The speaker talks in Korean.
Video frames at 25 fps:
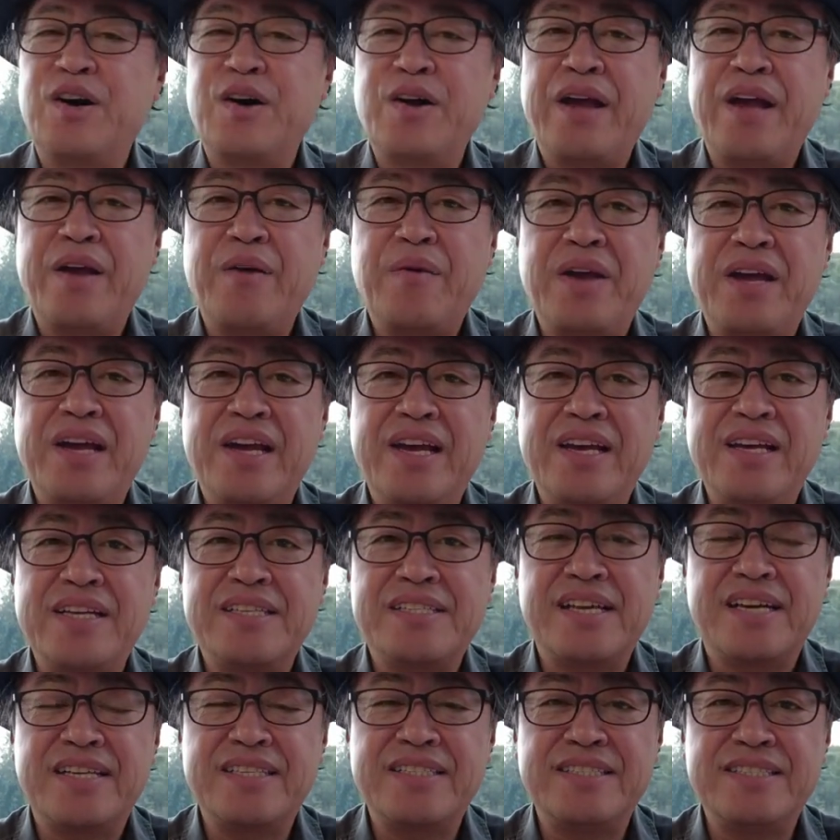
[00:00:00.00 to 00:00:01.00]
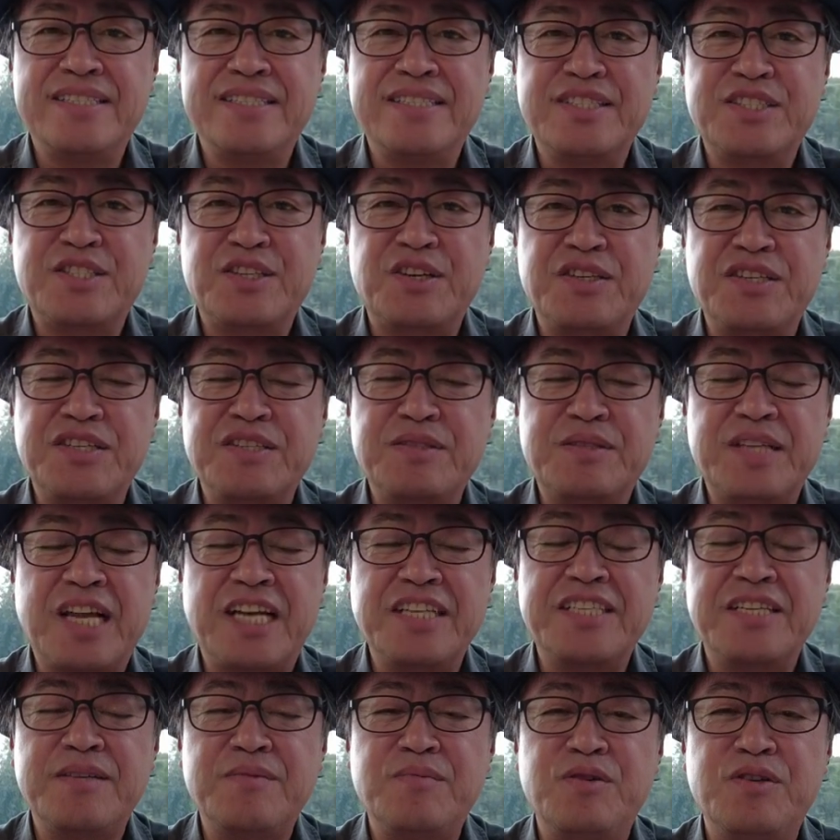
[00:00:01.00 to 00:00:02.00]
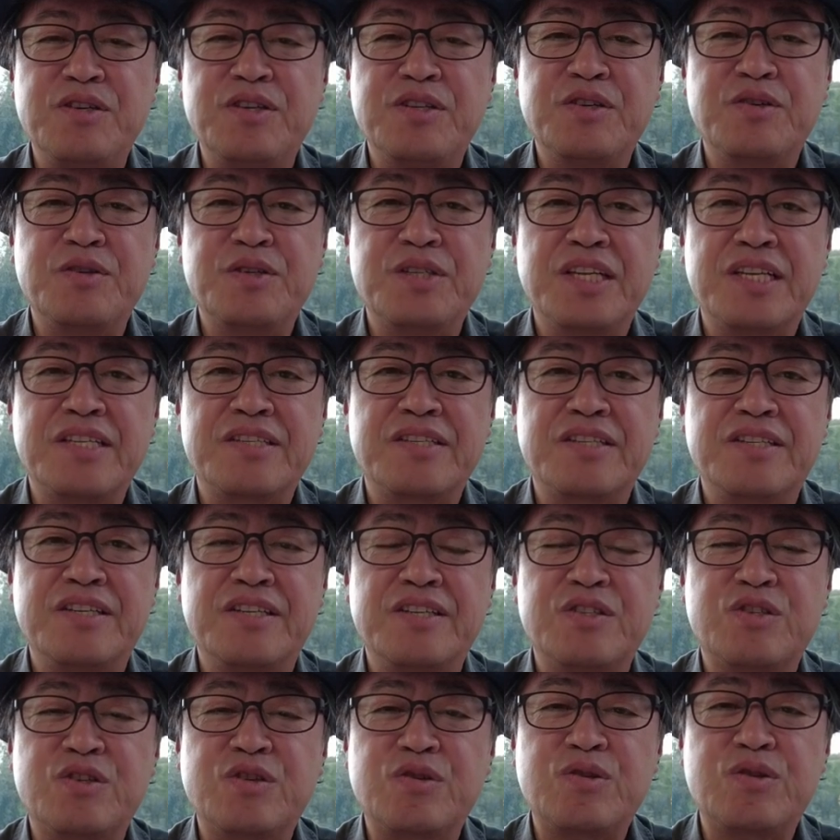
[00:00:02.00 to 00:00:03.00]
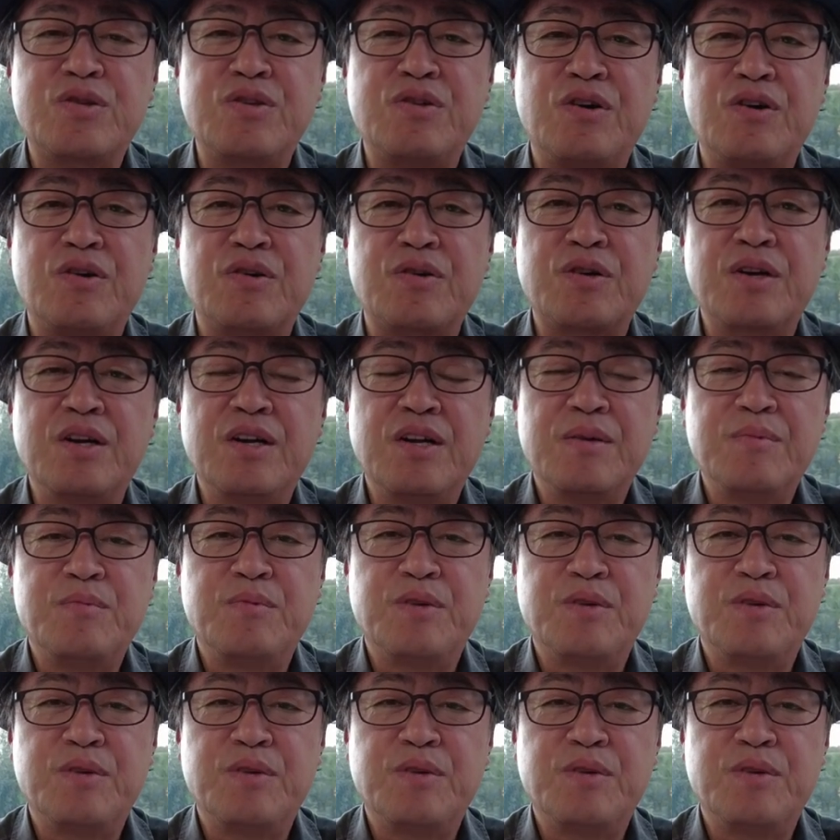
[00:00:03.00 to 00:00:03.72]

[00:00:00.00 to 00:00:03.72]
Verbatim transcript: 해외에 사는 저는 사실 이곳에서는 추석,